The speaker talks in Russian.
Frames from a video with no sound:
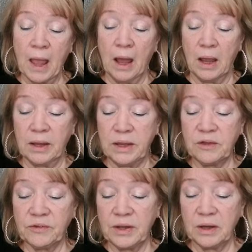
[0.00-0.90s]
Э,
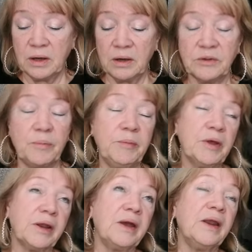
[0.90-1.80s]
если,
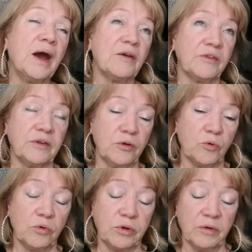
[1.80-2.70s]
например, грязные
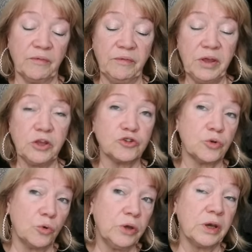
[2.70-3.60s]
руки, вы видите, что
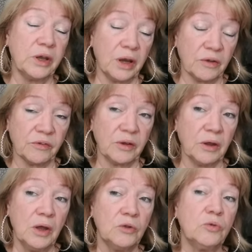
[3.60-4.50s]
руки грязные.
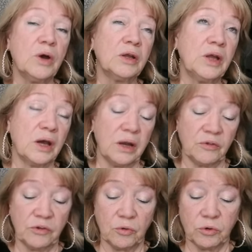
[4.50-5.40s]
Ну, когда
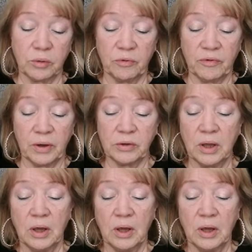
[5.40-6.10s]
грязные руки бывают?